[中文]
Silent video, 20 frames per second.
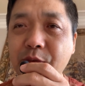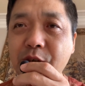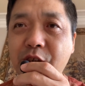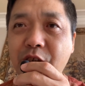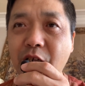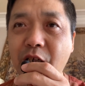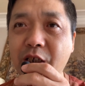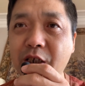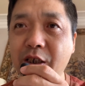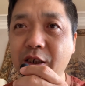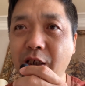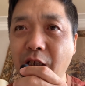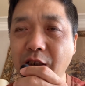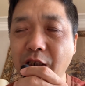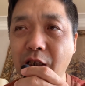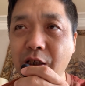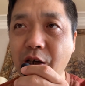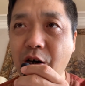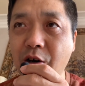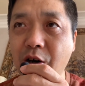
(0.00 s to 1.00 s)
接着跟大
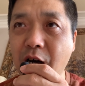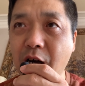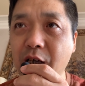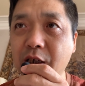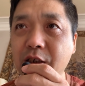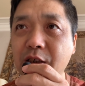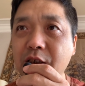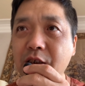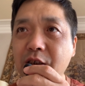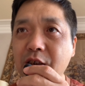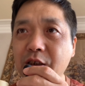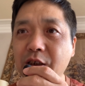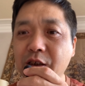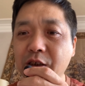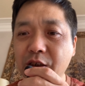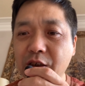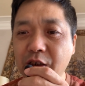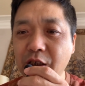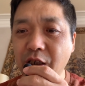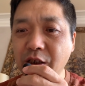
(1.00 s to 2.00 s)
家聊啊，
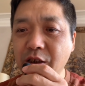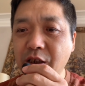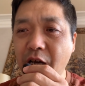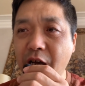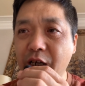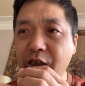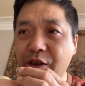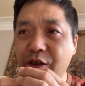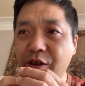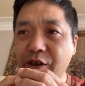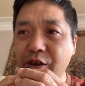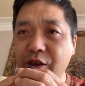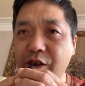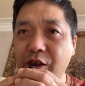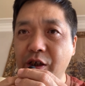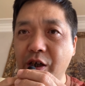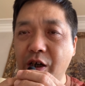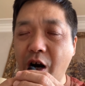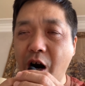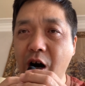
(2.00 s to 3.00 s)
现在
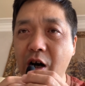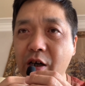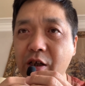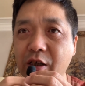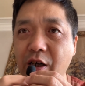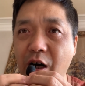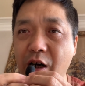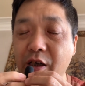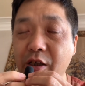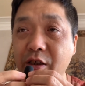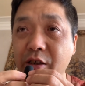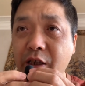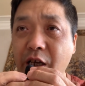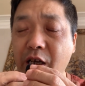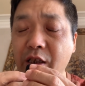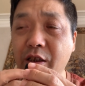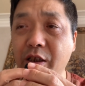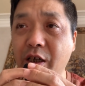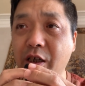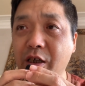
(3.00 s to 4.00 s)
是二零二零
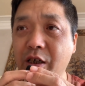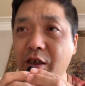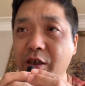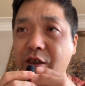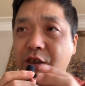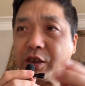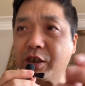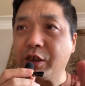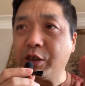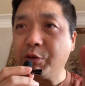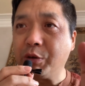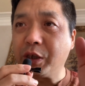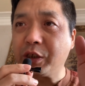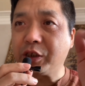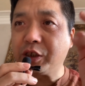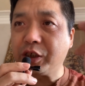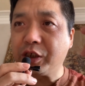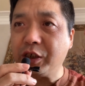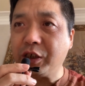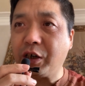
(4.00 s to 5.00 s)
年的十月
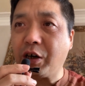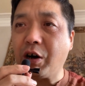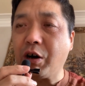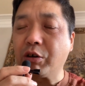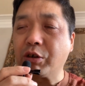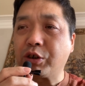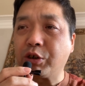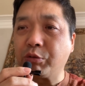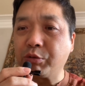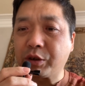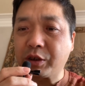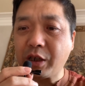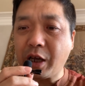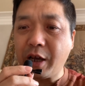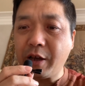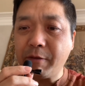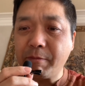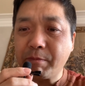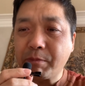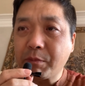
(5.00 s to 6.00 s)
七号周
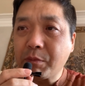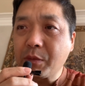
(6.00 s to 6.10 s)
三，